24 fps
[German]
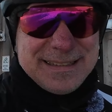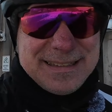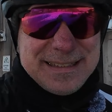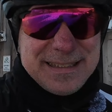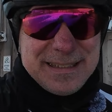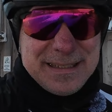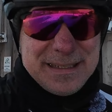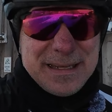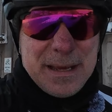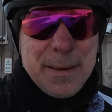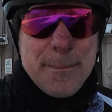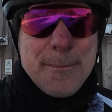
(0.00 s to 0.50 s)

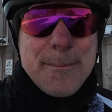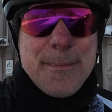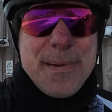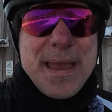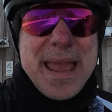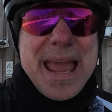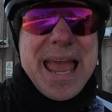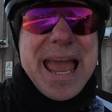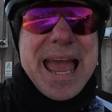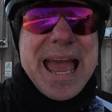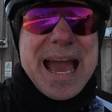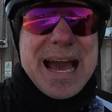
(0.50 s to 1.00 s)
Die
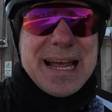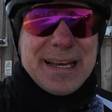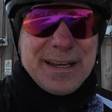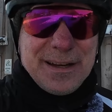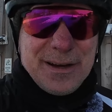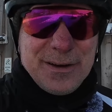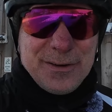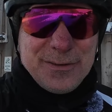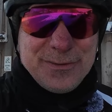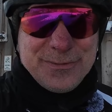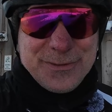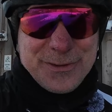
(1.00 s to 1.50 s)

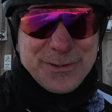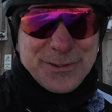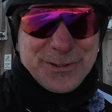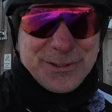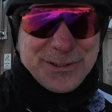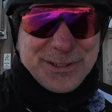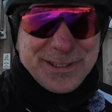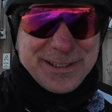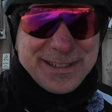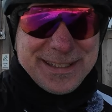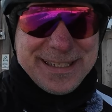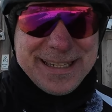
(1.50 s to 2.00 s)

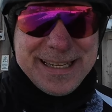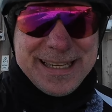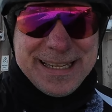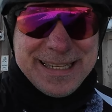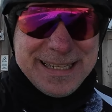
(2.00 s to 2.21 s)
Bärlauchwürstchen.